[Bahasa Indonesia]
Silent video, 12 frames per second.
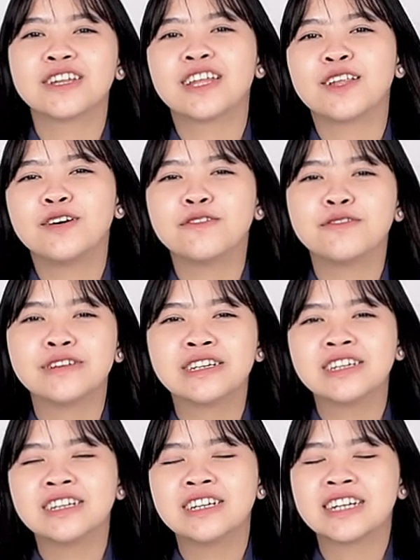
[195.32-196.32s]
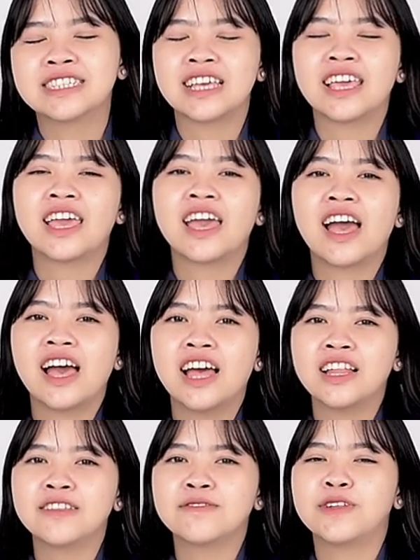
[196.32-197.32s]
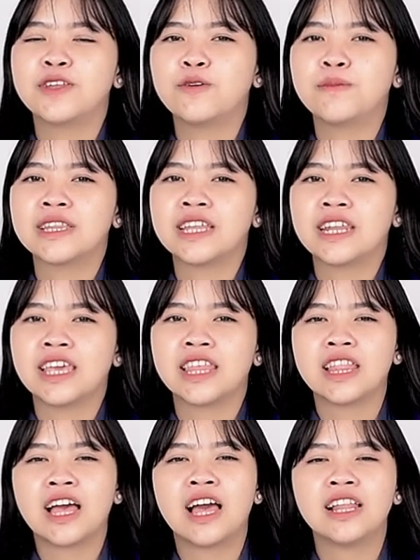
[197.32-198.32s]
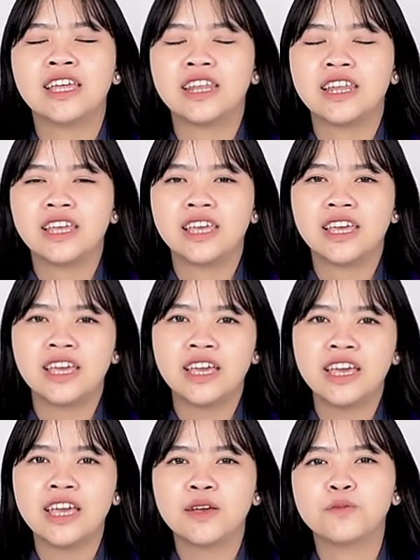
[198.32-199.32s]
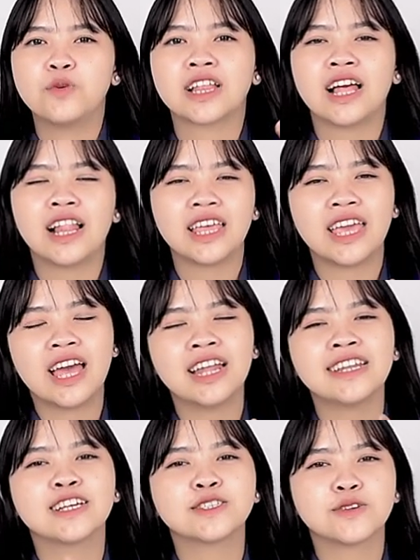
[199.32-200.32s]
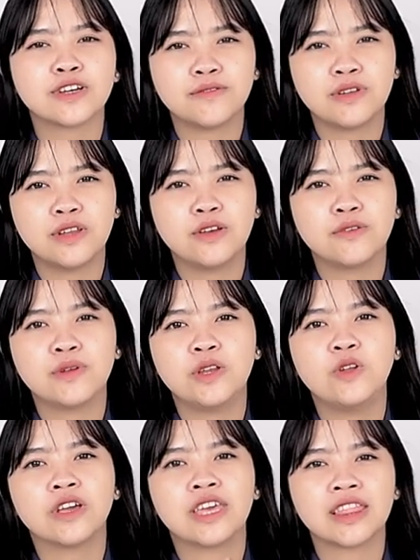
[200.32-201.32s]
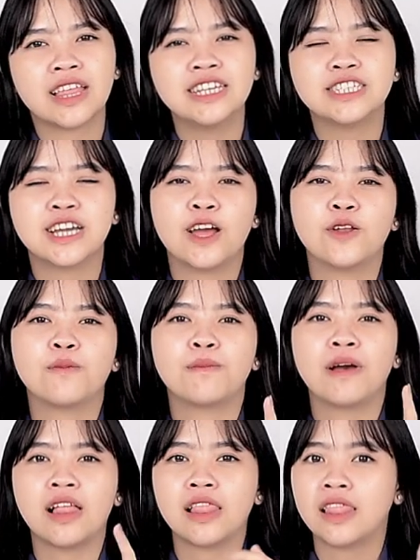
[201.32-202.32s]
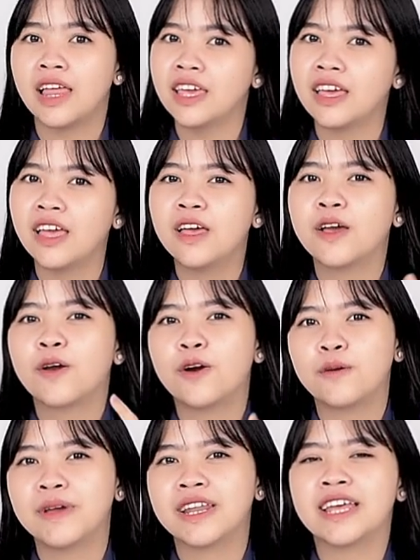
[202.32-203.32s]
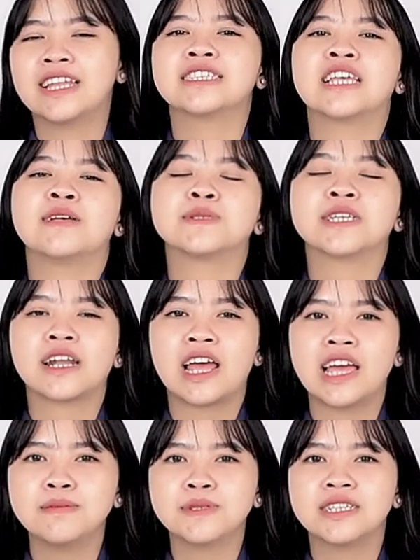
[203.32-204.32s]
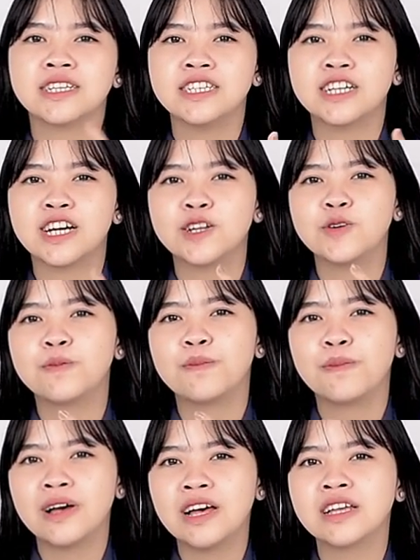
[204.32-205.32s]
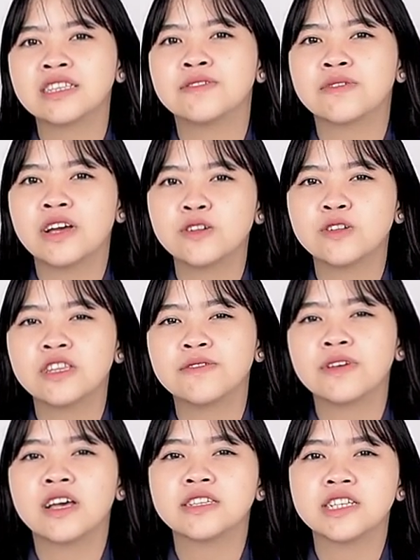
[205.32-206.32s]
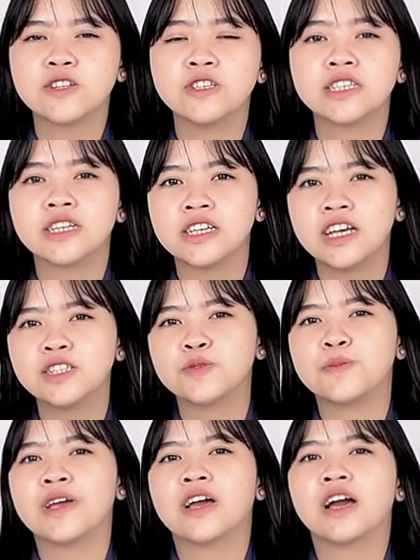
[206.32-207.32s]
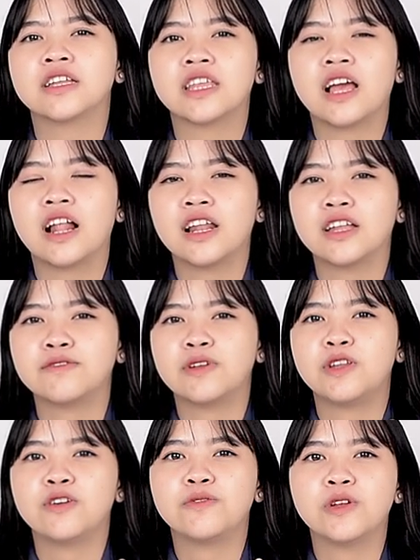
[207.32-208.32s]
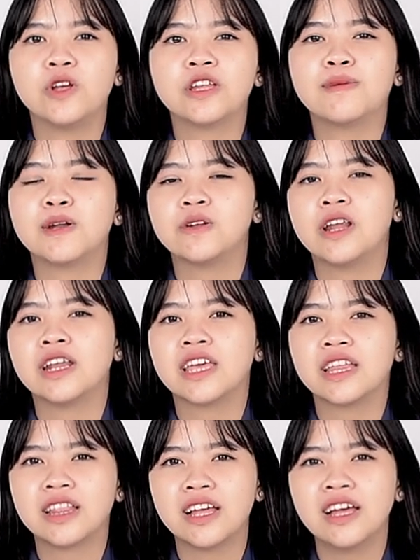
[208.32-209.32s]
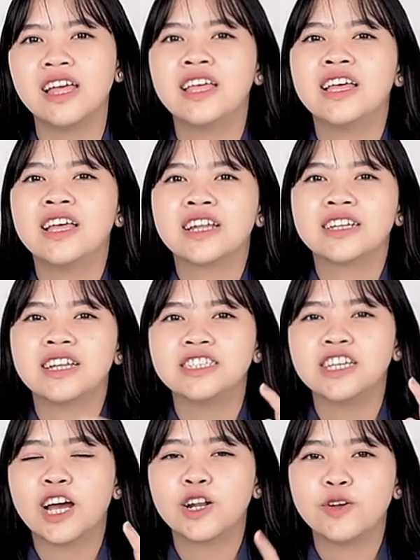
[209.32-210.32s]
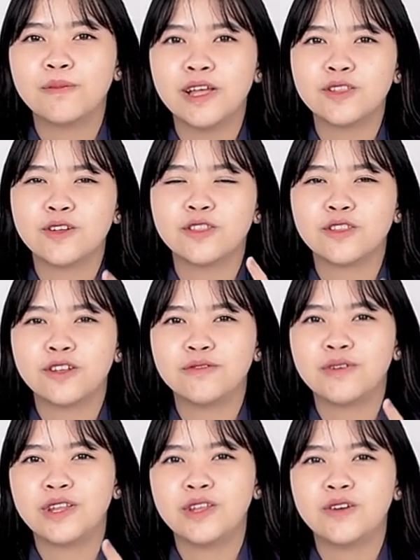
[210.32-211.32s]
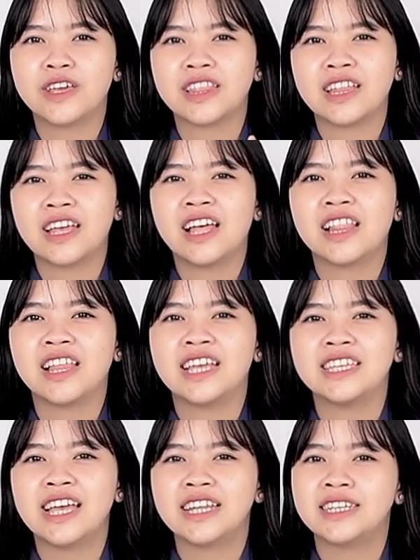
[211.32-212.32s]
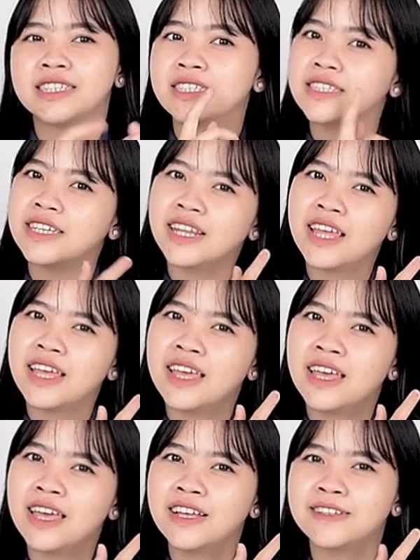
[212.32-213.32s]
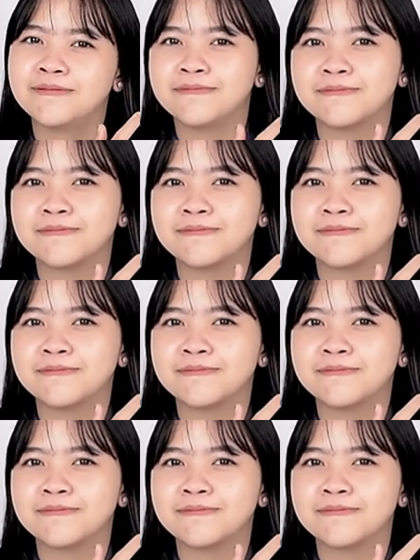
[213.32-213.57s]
Vinet Lover, sekian video materi kita kali ini. Buat kalian yang suka video-video kita, jangan lupa like, comment, and subscribe. Serta jangan lupa aktifkan notifikasi loncengnya supaya nggak ketinggalan video-video terbaru dari kita. Dan jangan lupa tonton video kita yang lainnya di sini.